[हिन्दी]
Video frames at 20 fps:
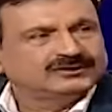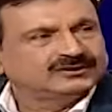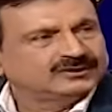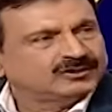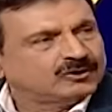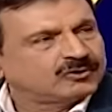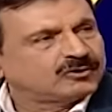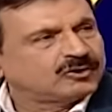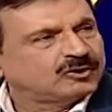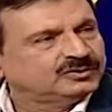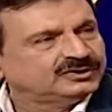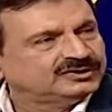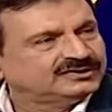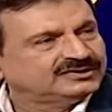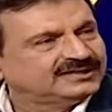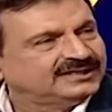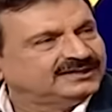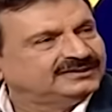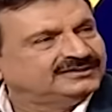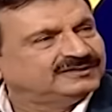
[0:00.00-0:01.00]
नॉकआउट
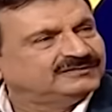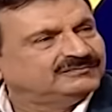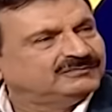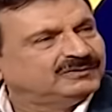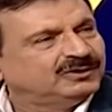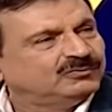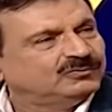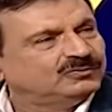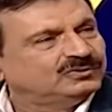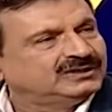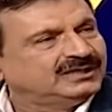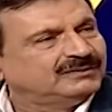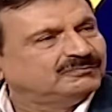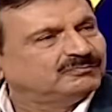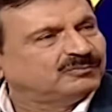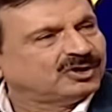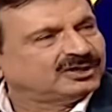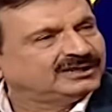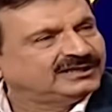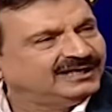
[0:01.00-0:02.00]
स्टेजेस में उनकी
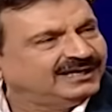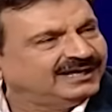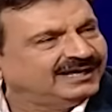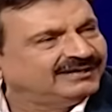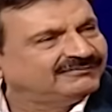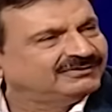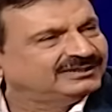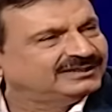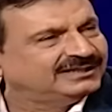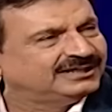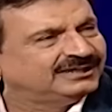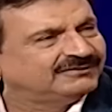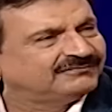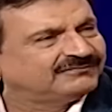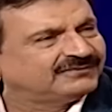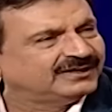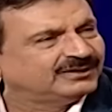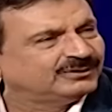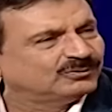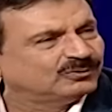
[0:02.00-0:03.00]
बॉडी लैंग्वेज ही
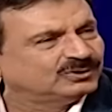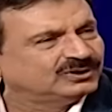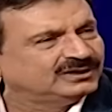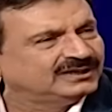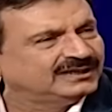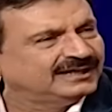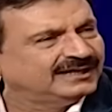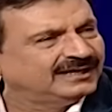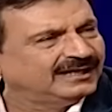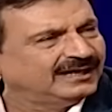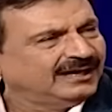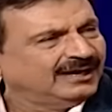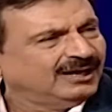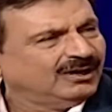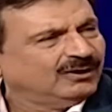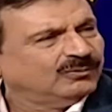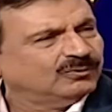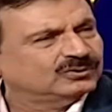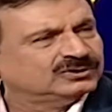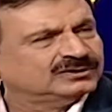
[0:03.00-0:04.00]
डिफरेंट होती है
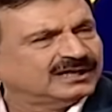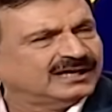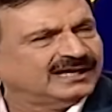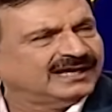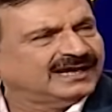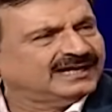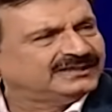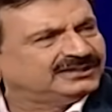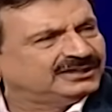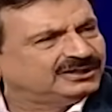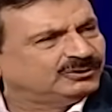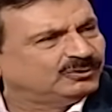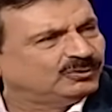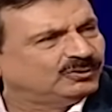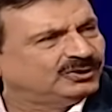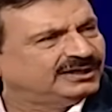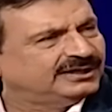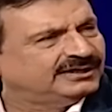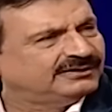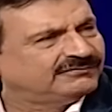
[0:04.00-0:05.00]
उनका
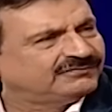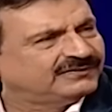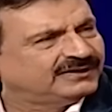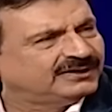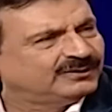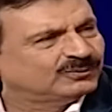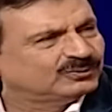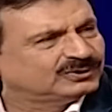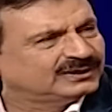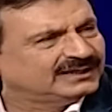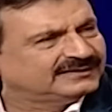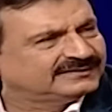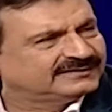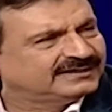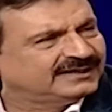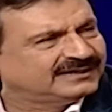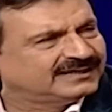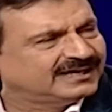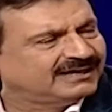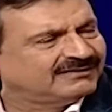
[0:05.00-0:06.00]
एटीट्यूड ही डिफरेंट होता है
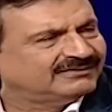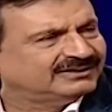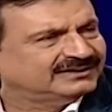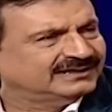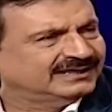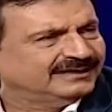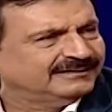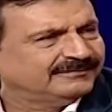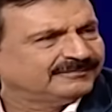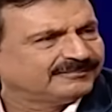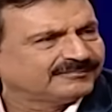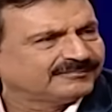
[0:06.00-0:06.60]
इसकी क्या वजह है